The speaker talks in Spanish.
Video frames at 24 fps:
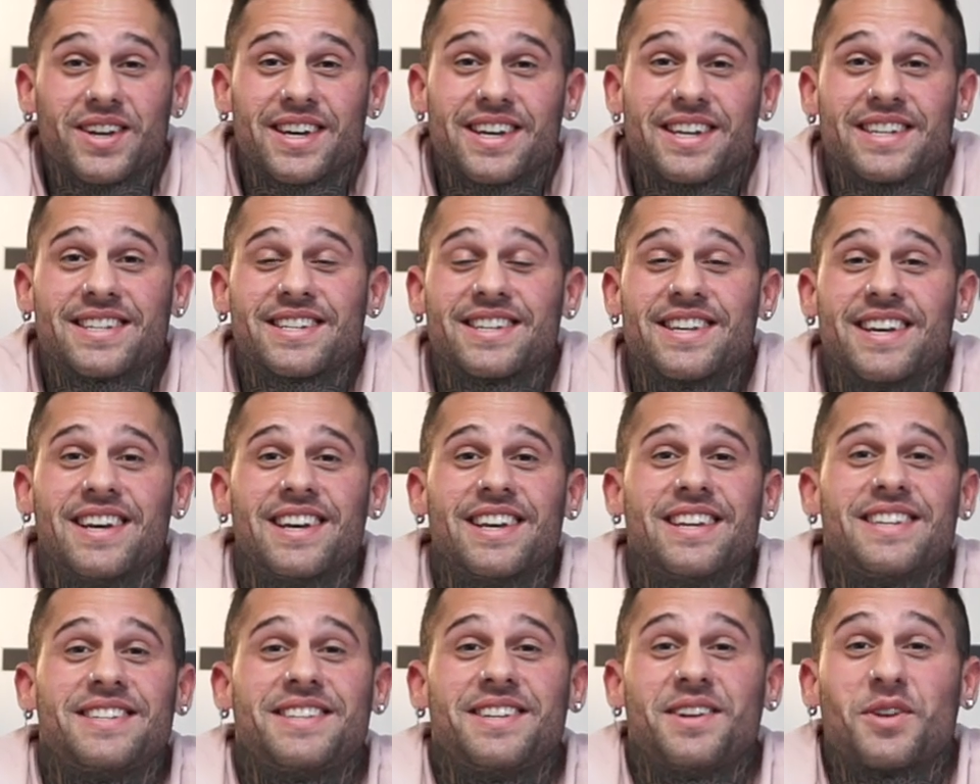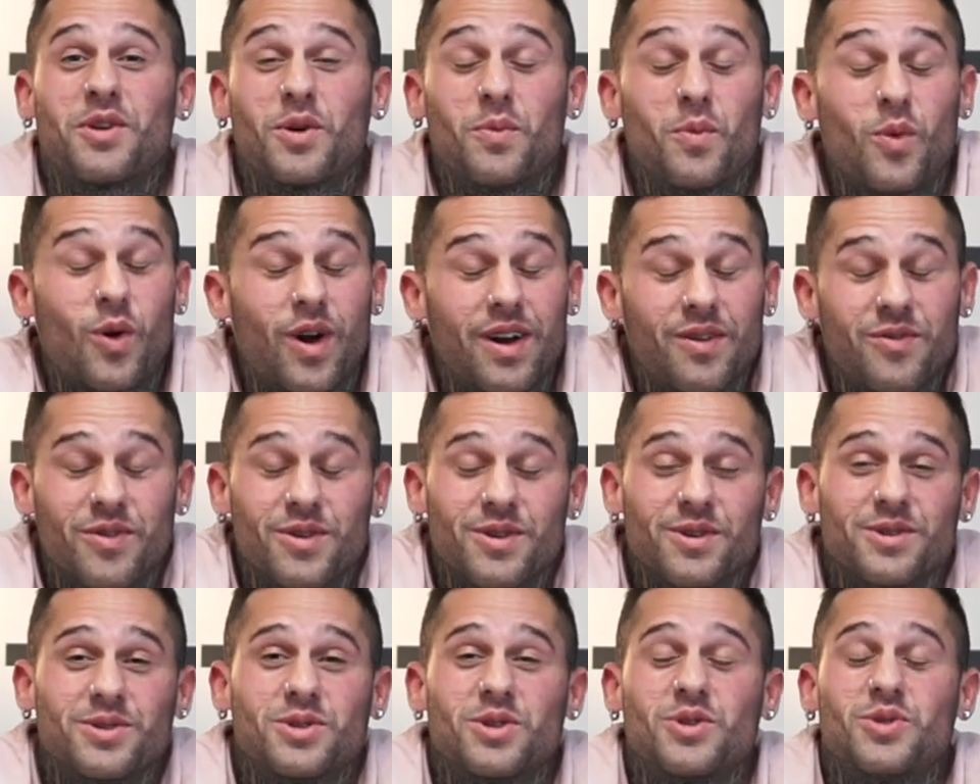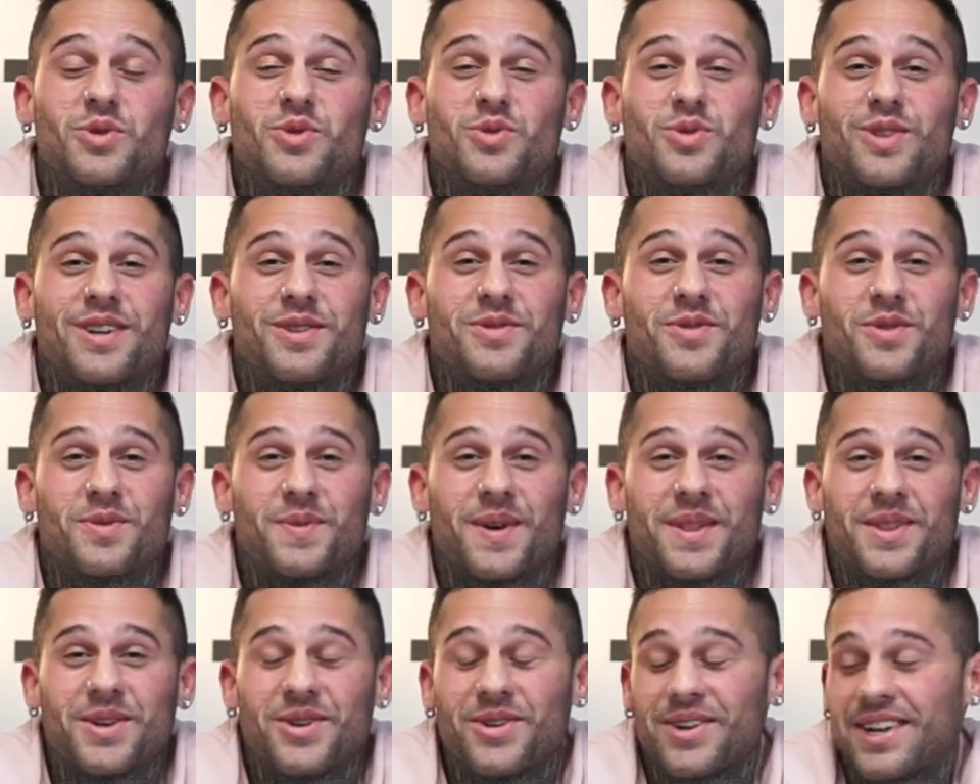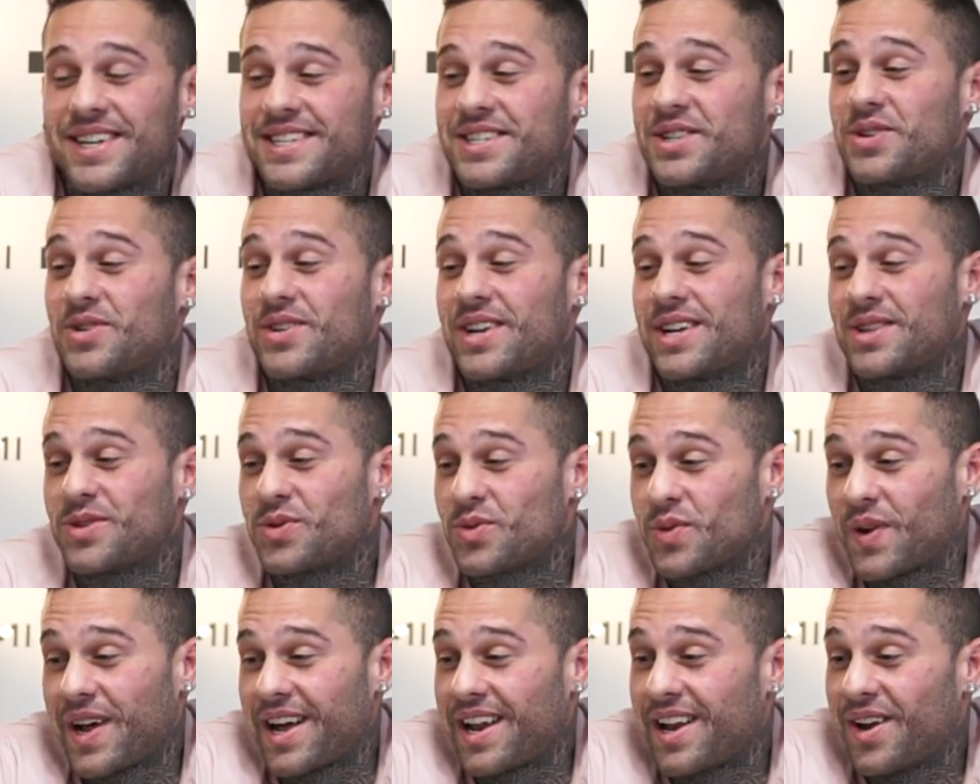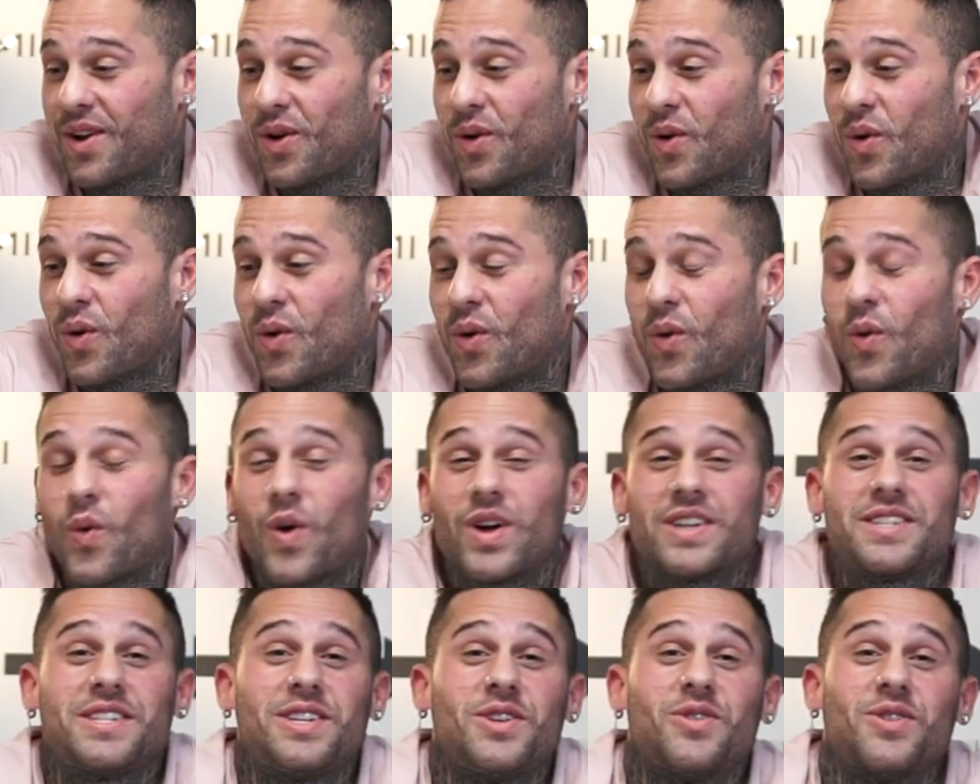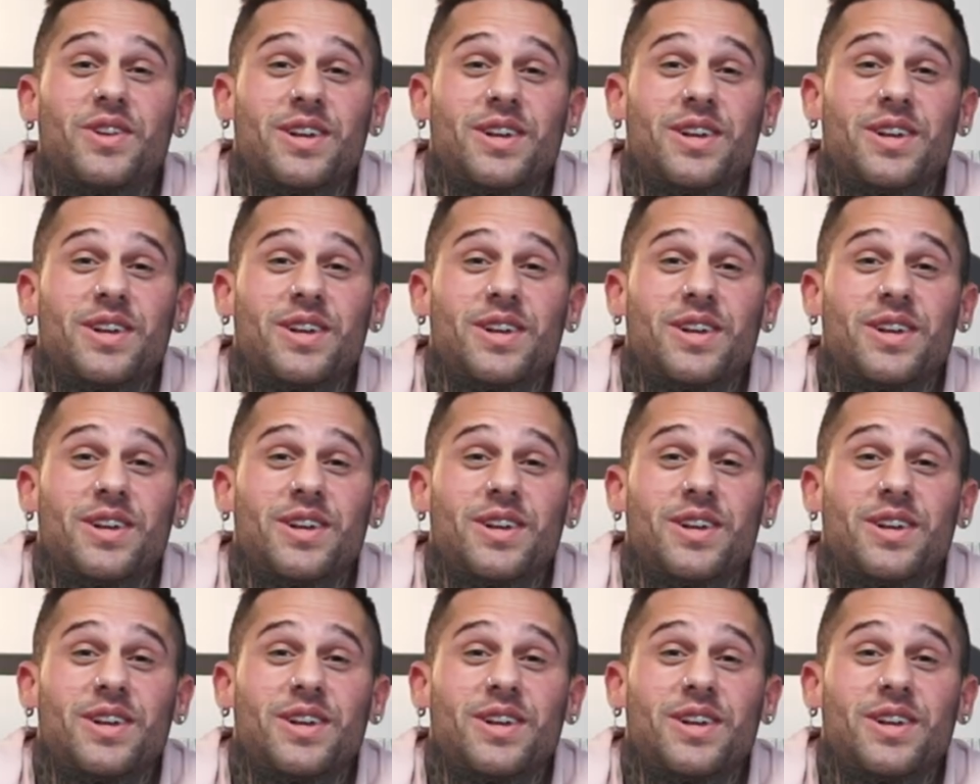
es si Romuald Fons su transformación ha sido natural o no ha sido